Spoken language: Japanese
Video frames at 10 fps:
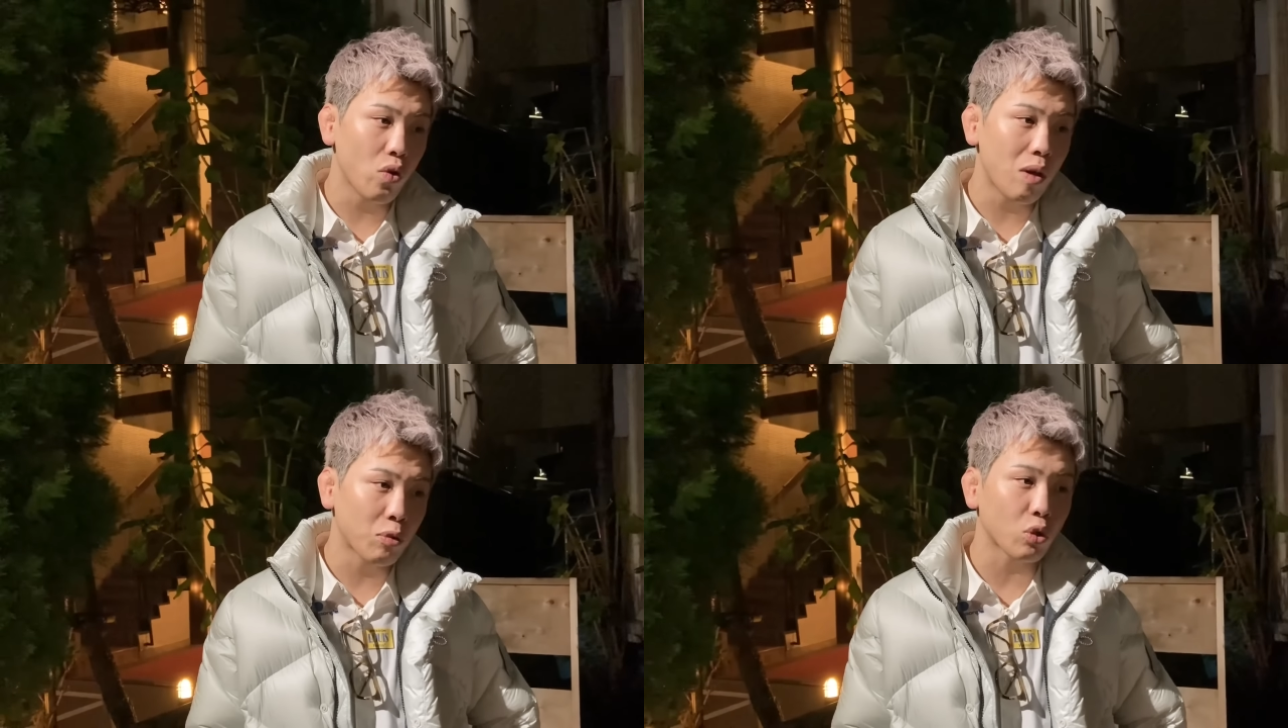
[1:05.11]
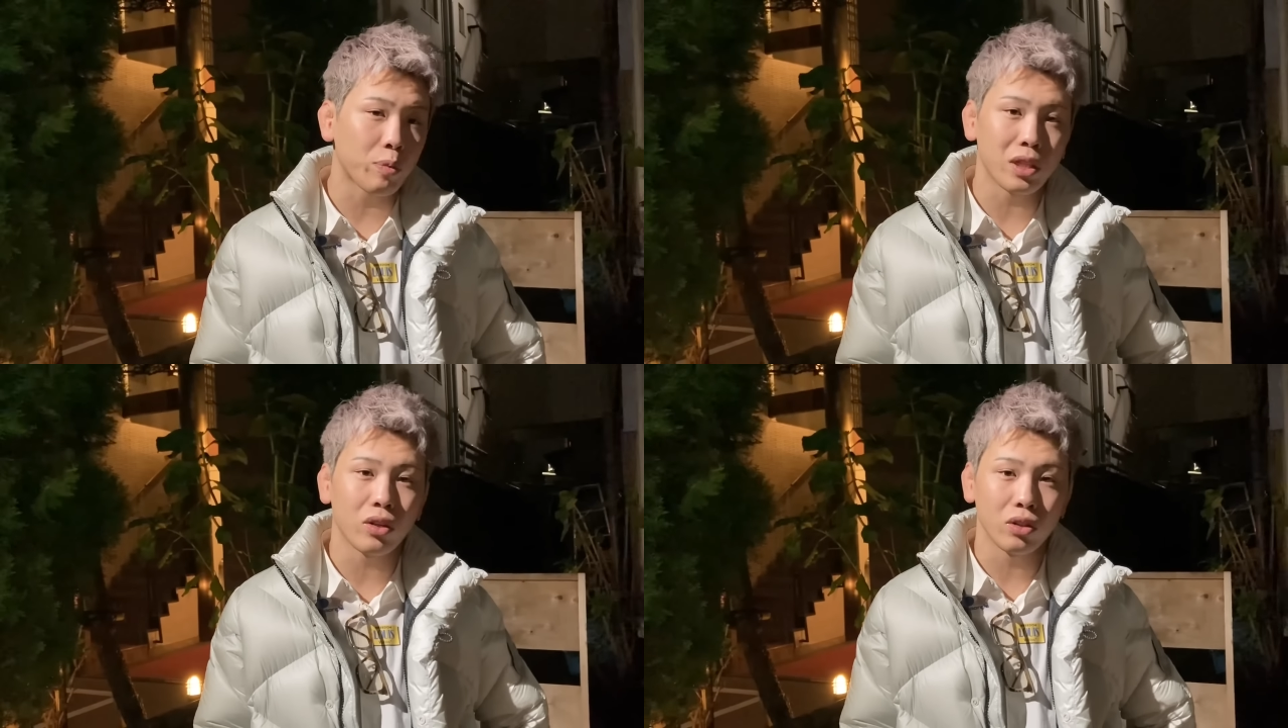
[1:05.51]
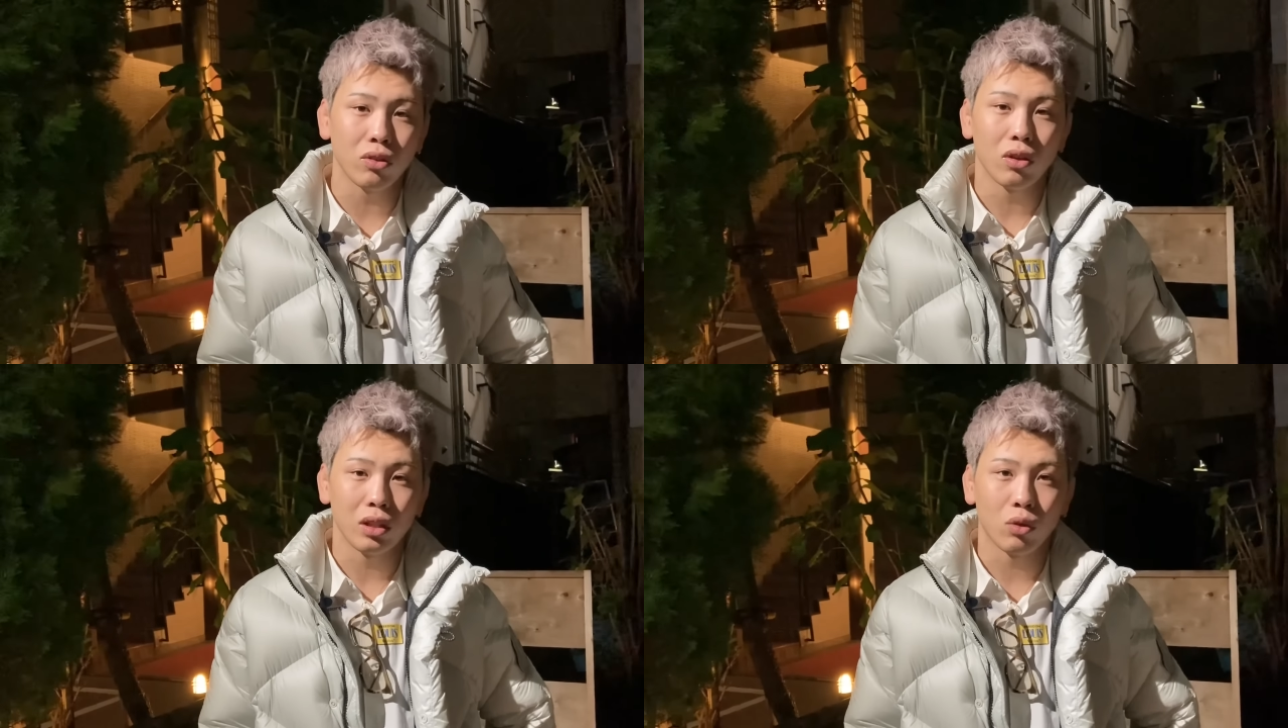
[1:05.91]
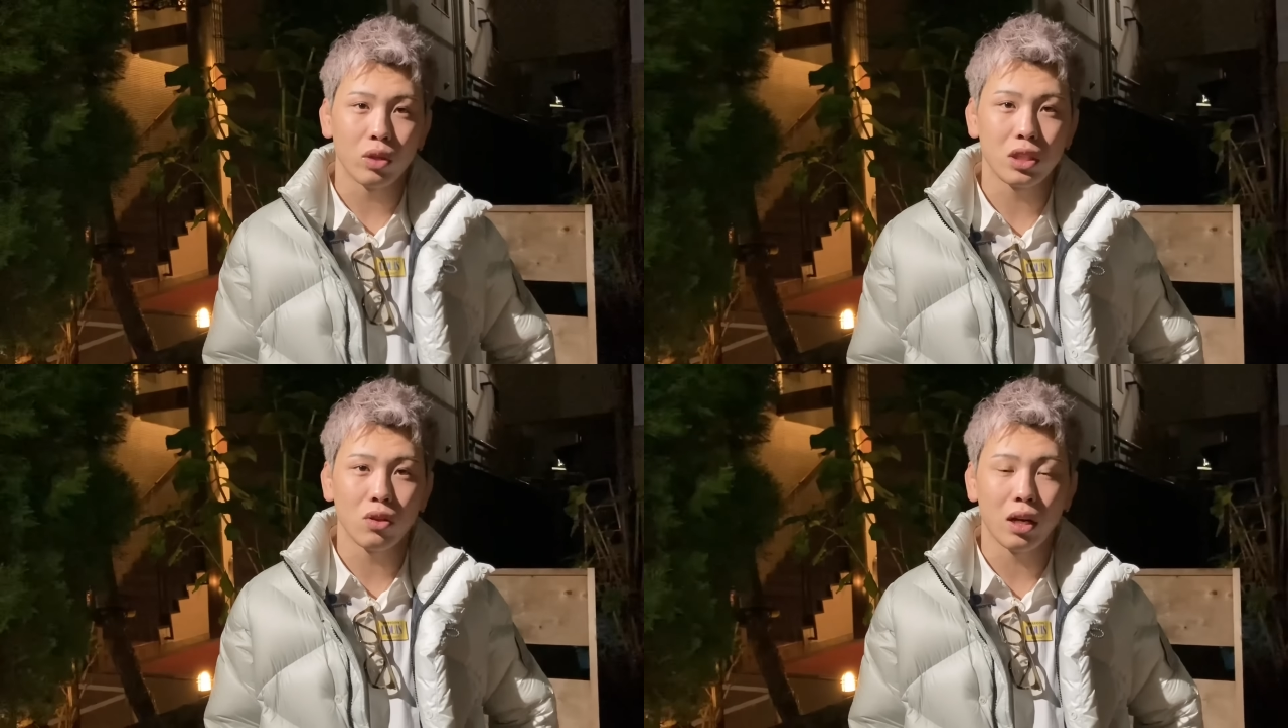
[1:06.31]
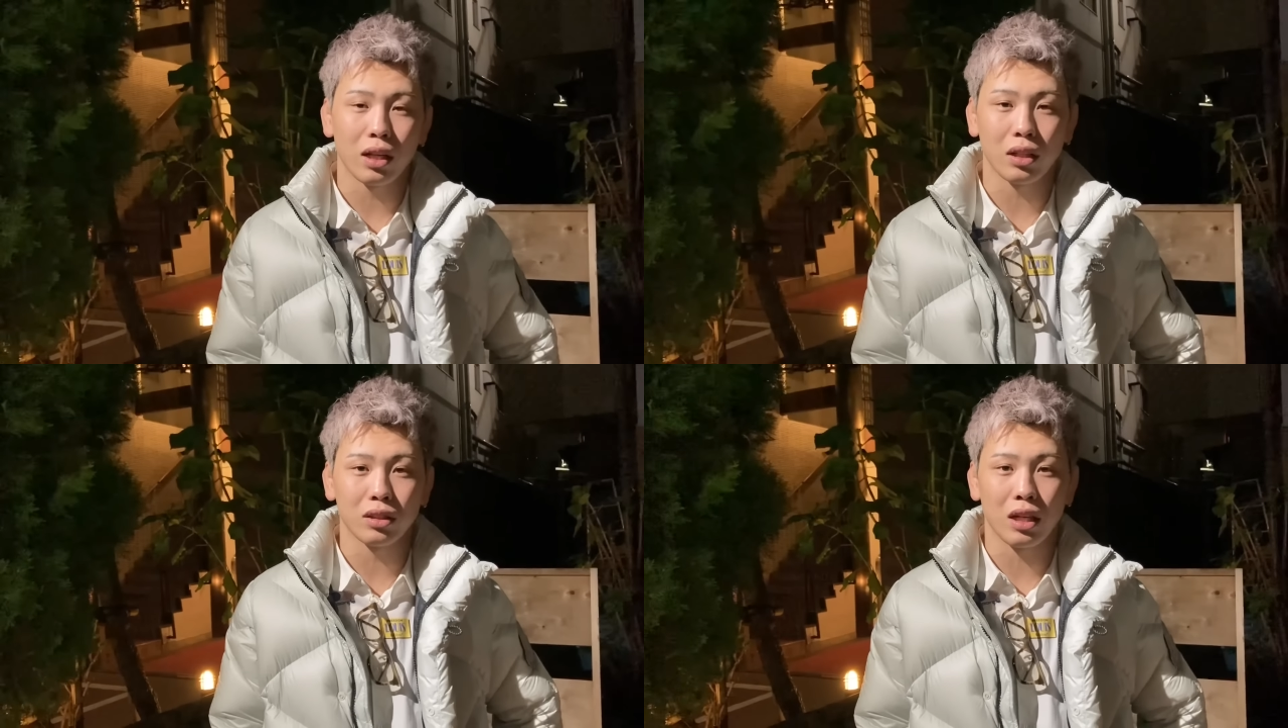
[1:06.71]
援はもちろん富澤君よ、俺篠原
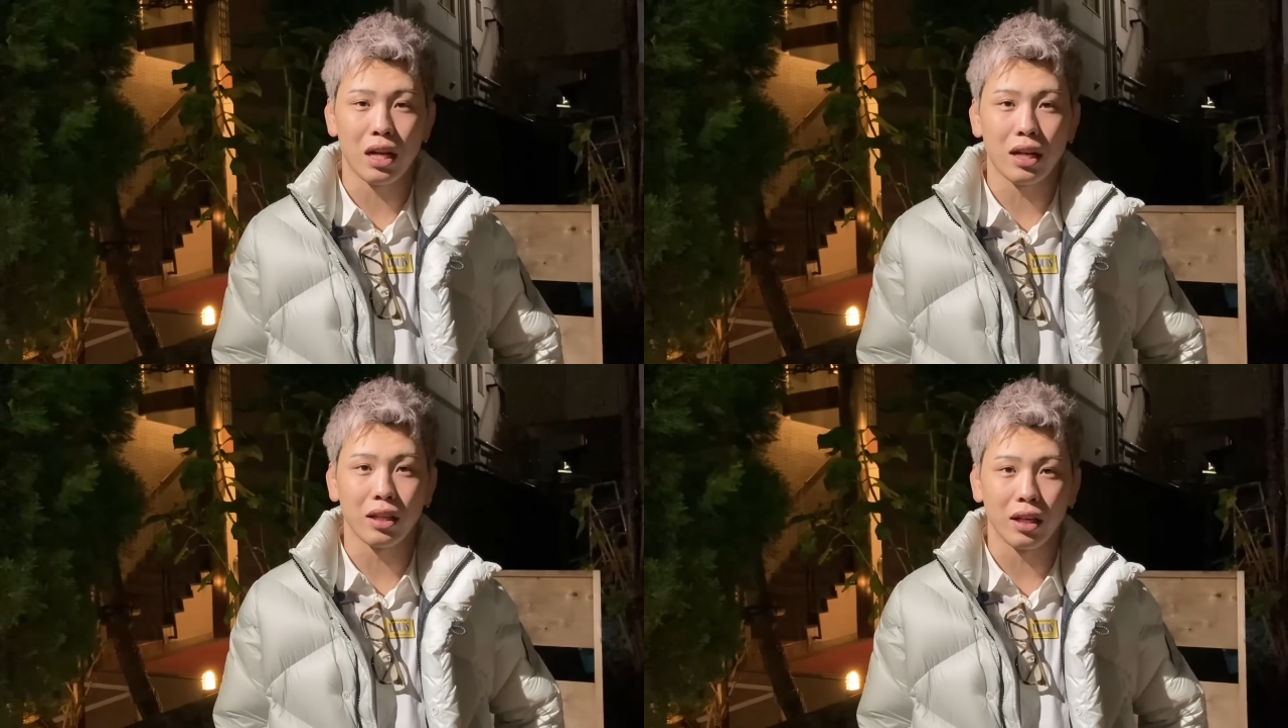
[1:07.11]
達樹嫌いなん